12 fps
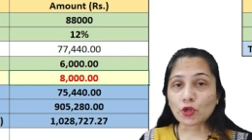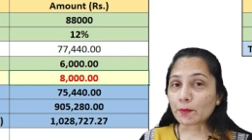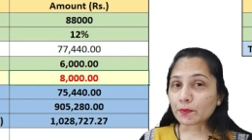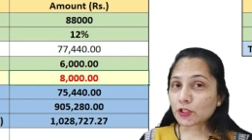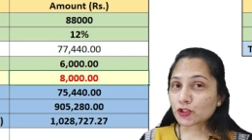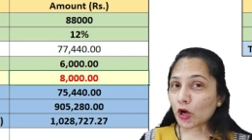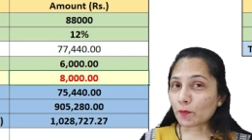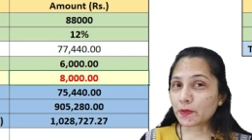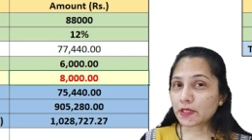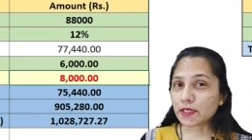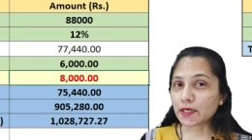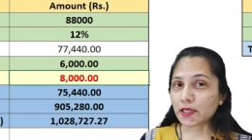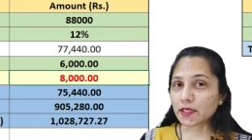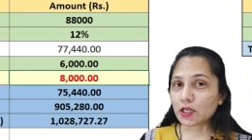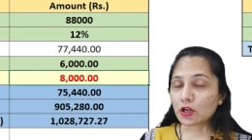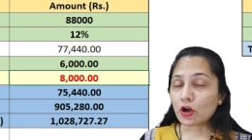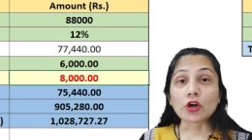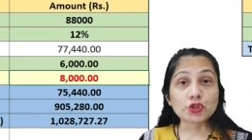तो आपकी जॉब भी नहीं
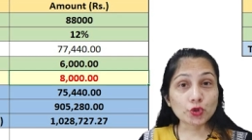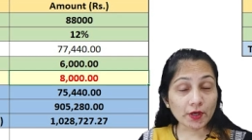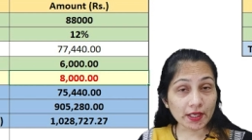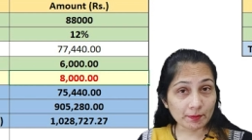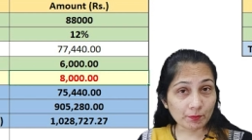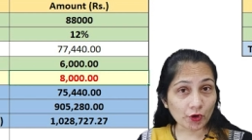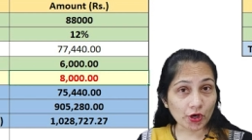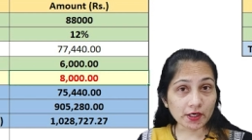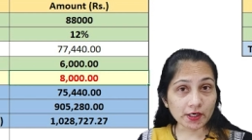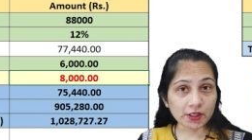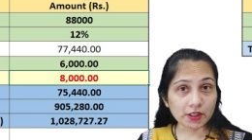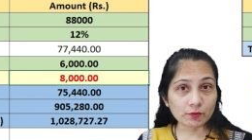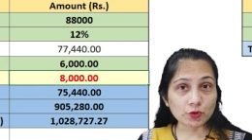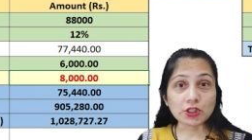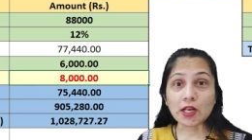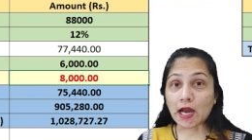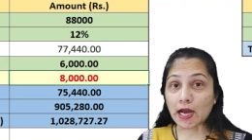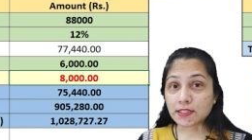रहेगी और जो एम्प्लॉयर कंट्रीब्यूशन